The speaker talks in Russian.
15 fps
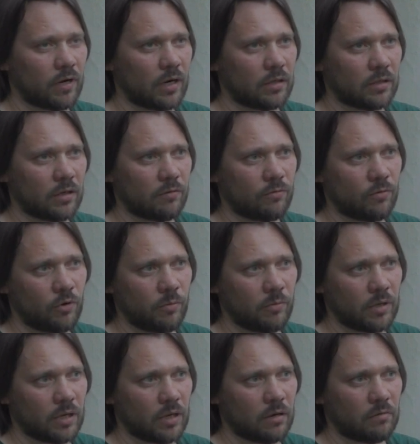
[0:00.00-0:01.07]
в краткой
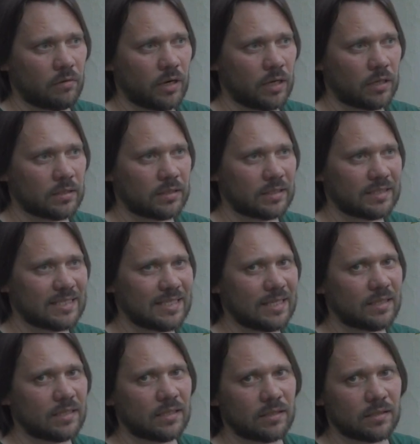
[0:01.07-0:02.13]
форме говорят
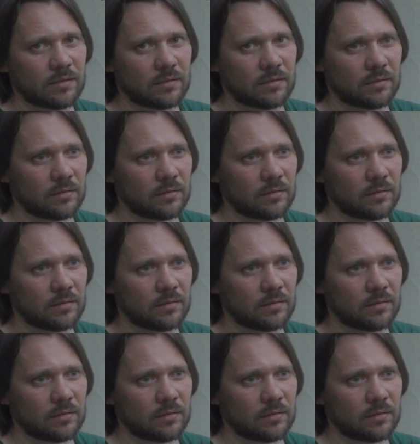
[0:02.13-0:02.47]
«деты»,